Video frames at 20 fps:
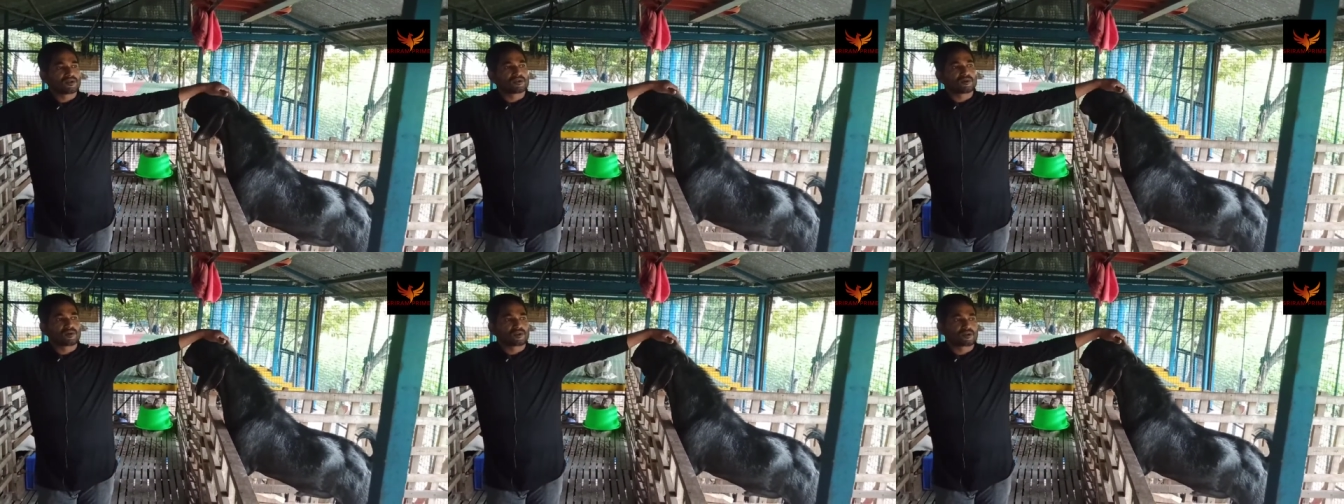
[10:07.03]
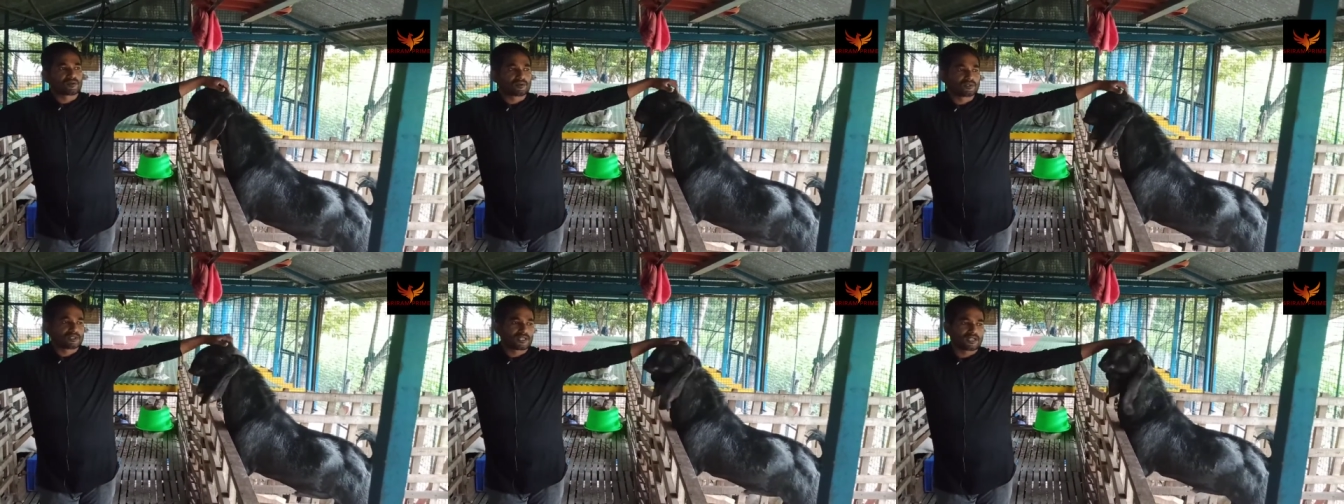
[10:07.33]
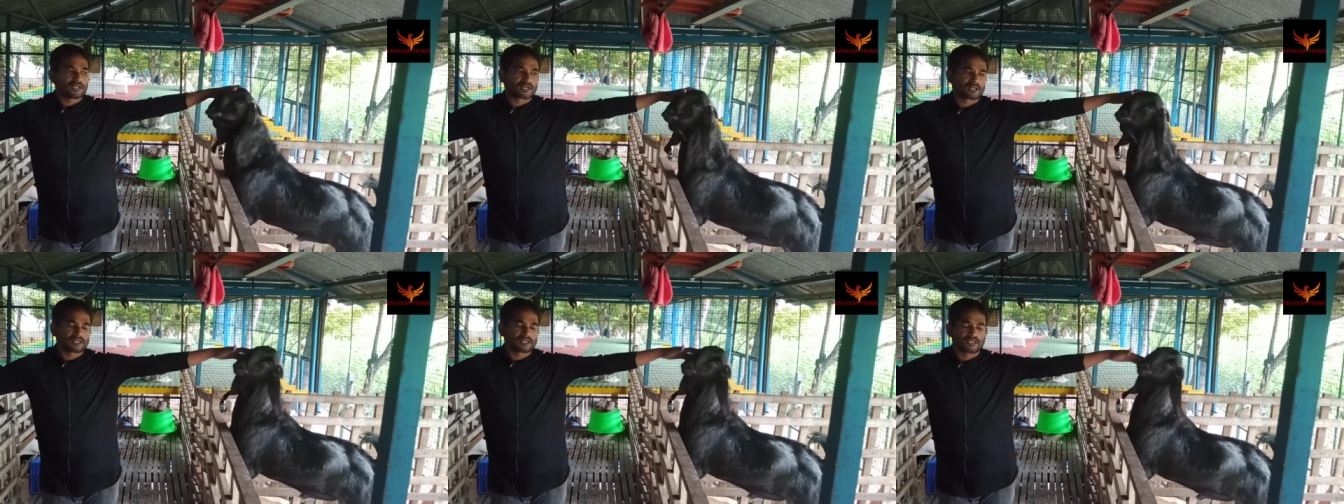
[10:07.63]
ஒரு
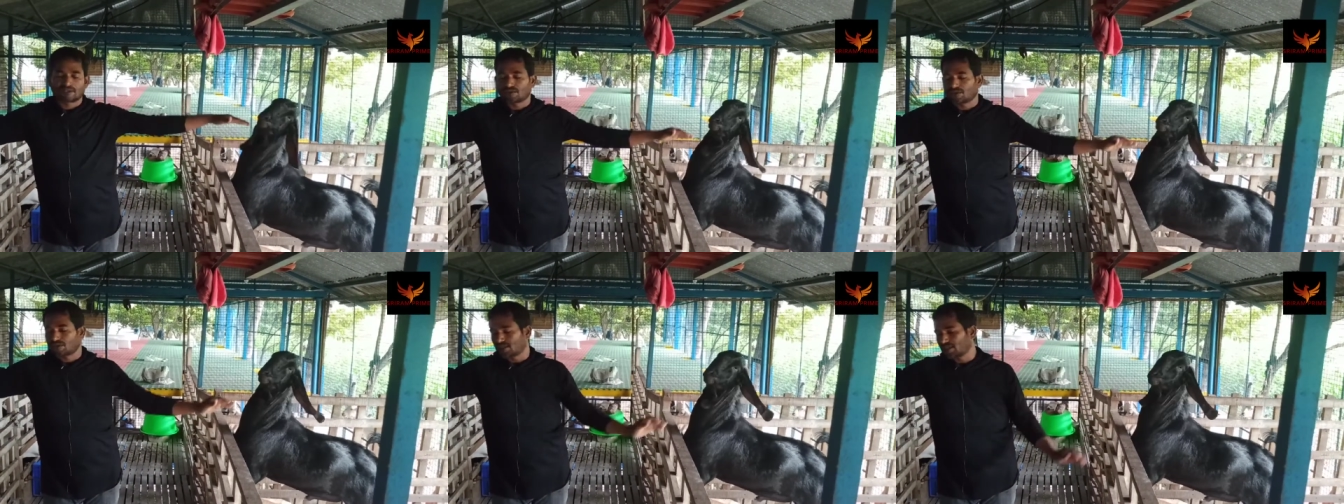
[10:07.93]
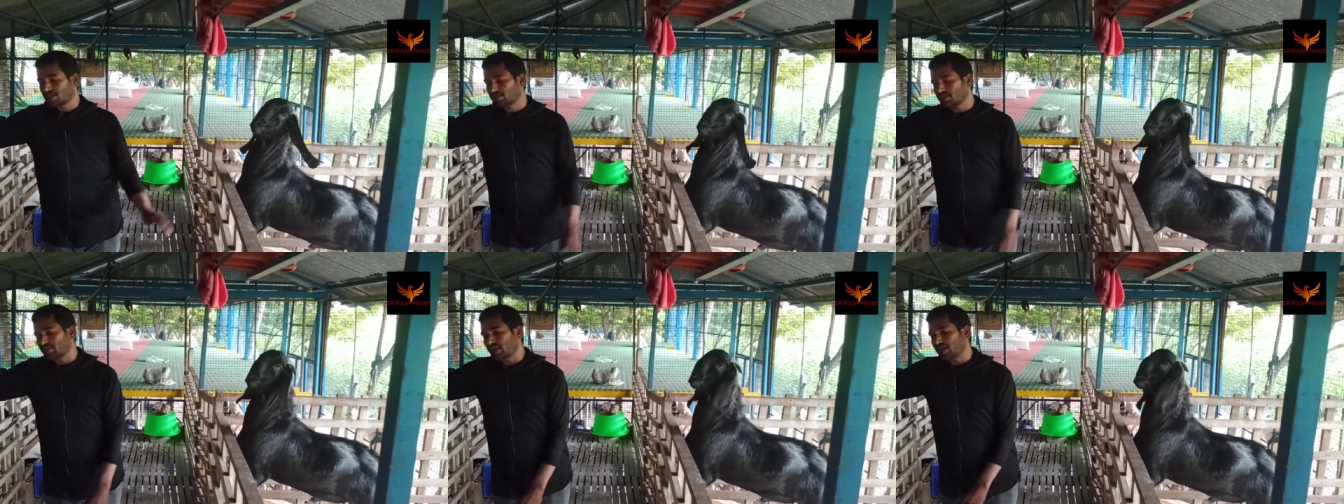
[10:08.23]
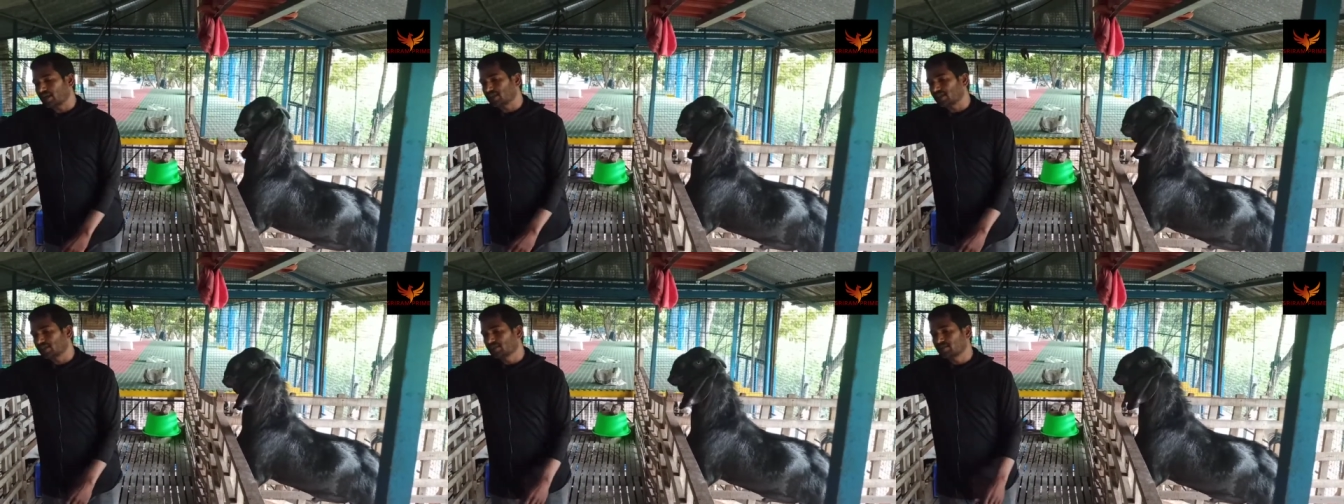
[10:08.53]
ஒரு இதுல இருந்து இன்னொரு
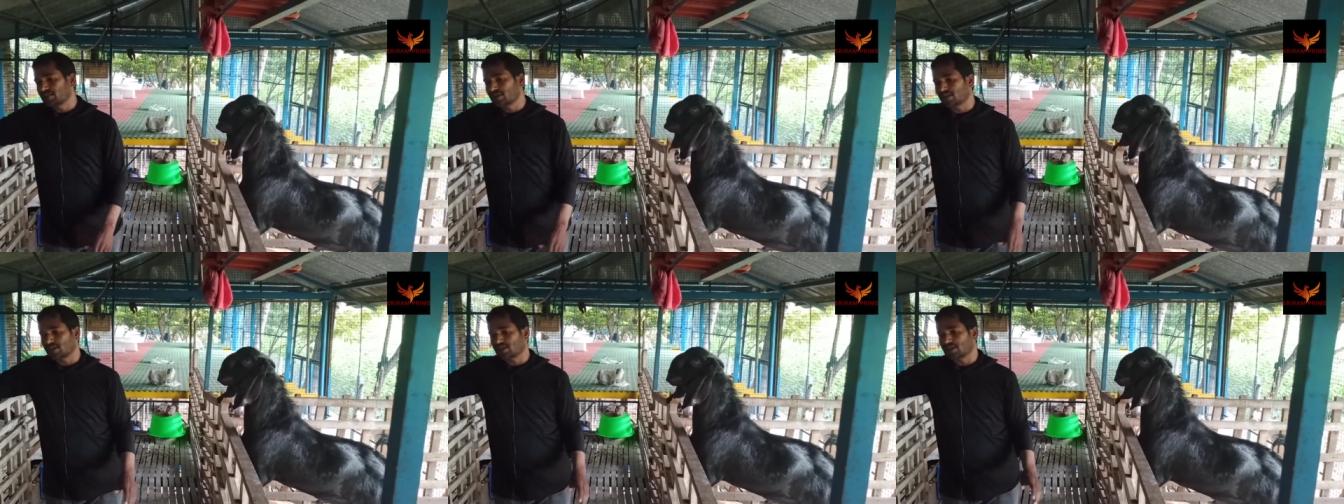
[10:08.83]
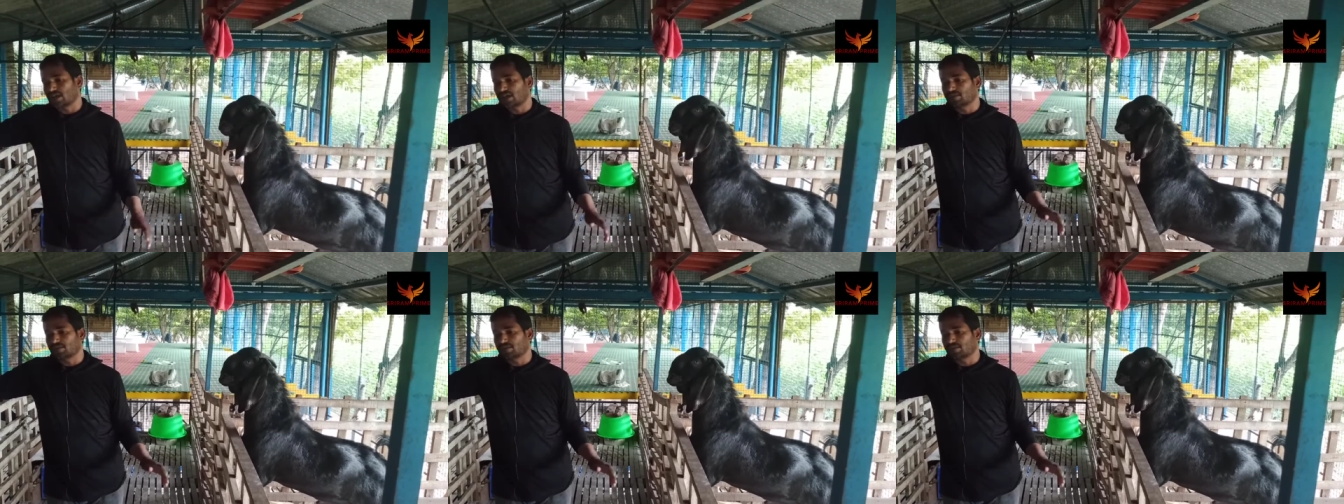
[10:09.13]
இதை மா இது